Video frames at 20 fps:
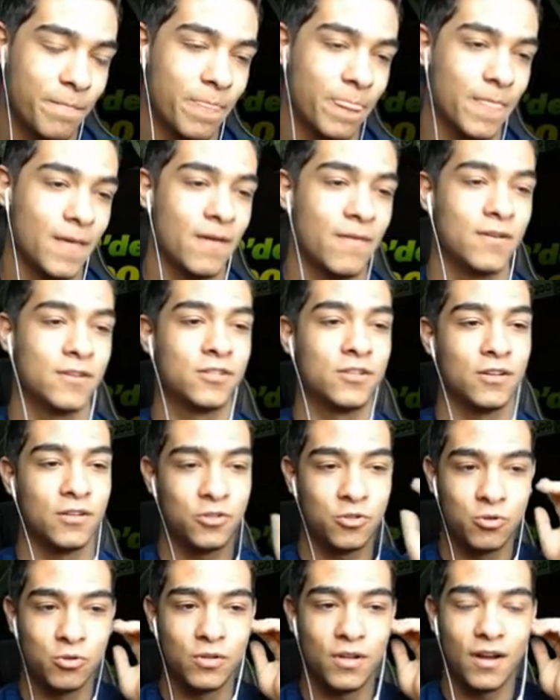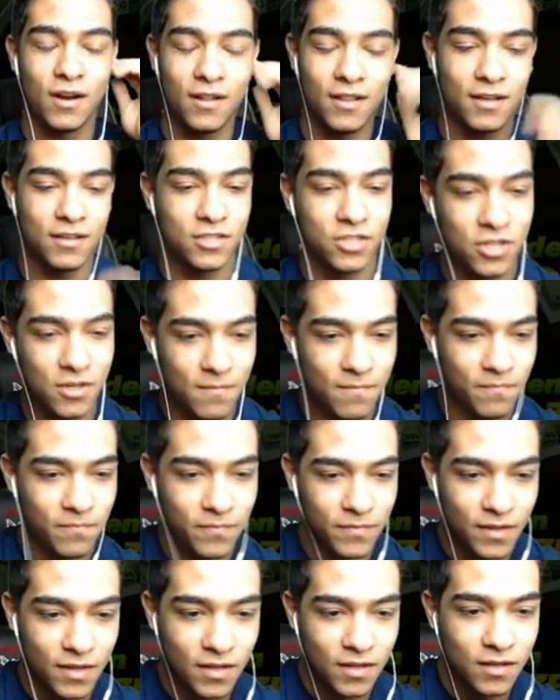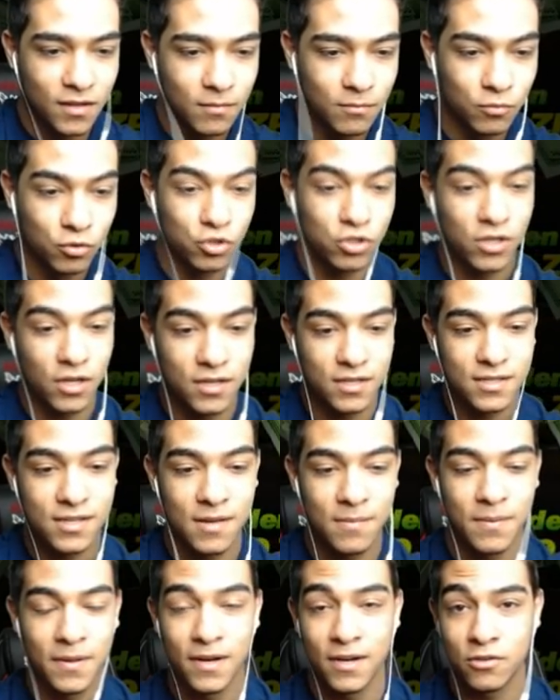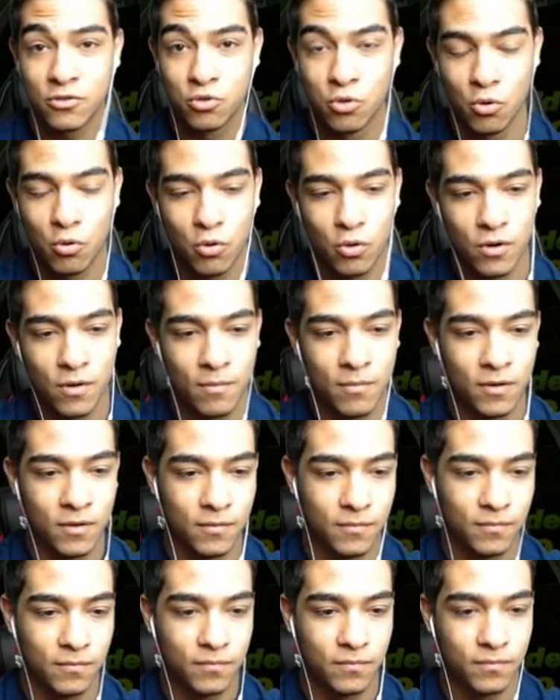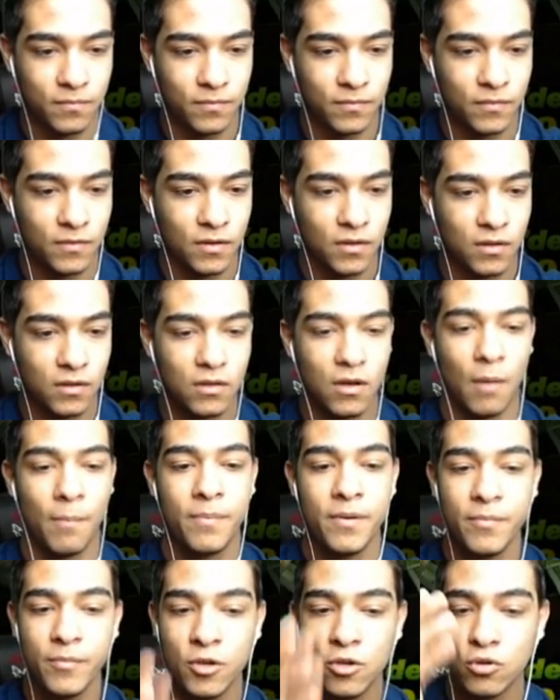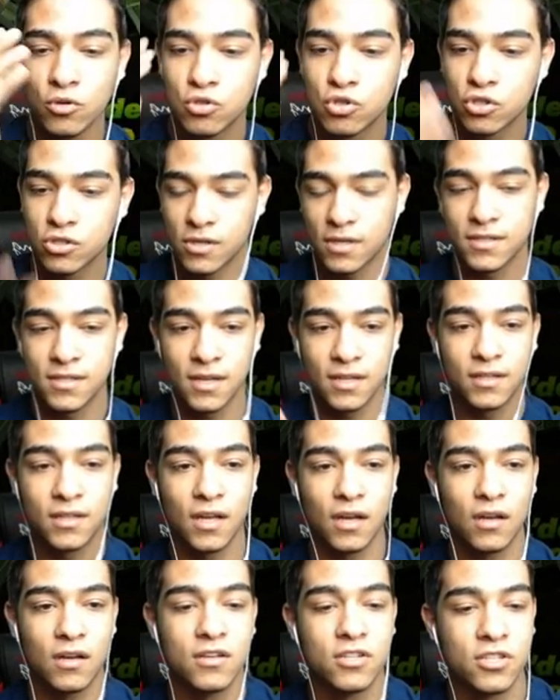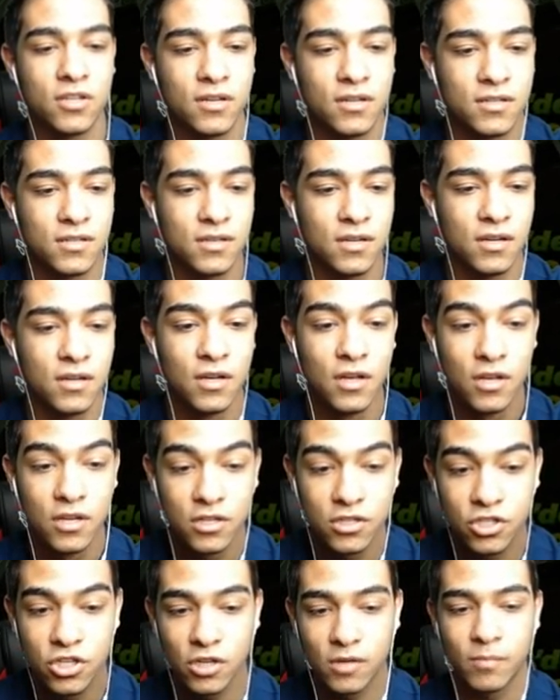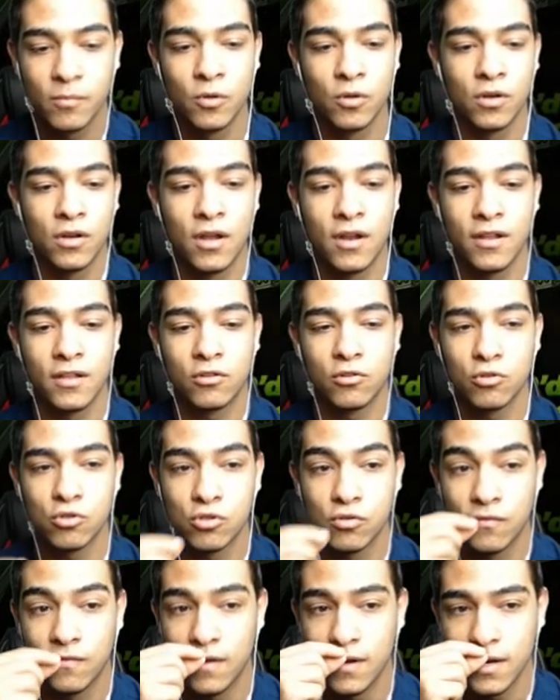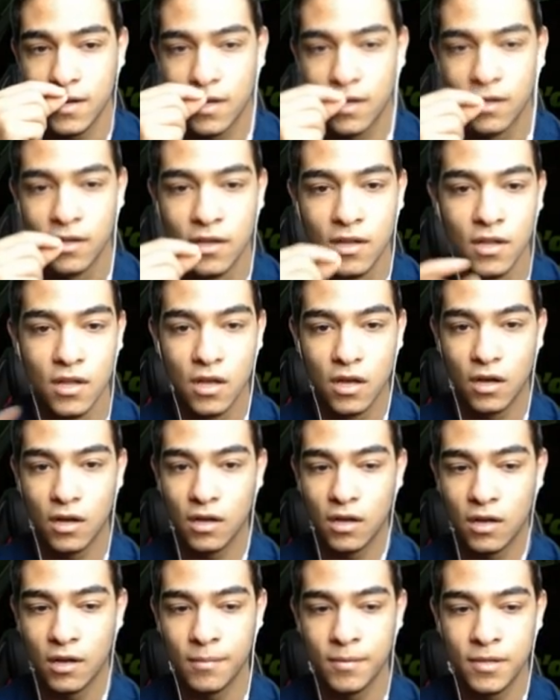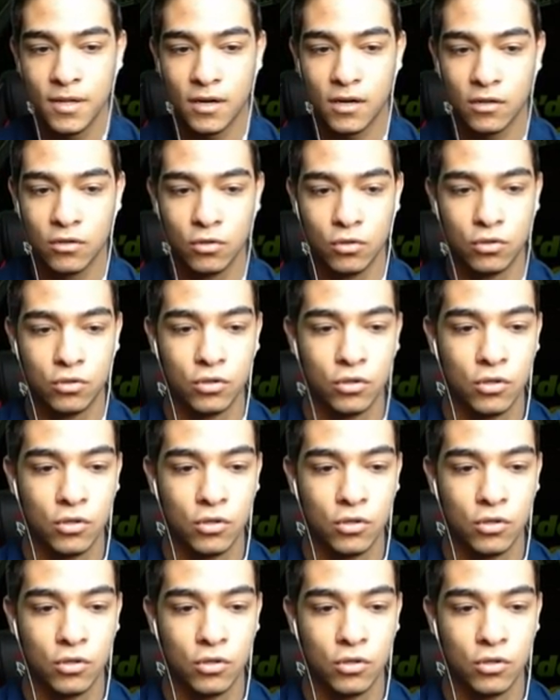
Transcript: Yavaş yavaş şunları da açayım. Bu çıkan ZP'ler çok Bunlar önemli. 1 milyon bir çıksa var ya. Ya 1 milyon çıksa zaten kaç tanesini çıkmıyor lanet olsun var ya. Aa bir dakika dur.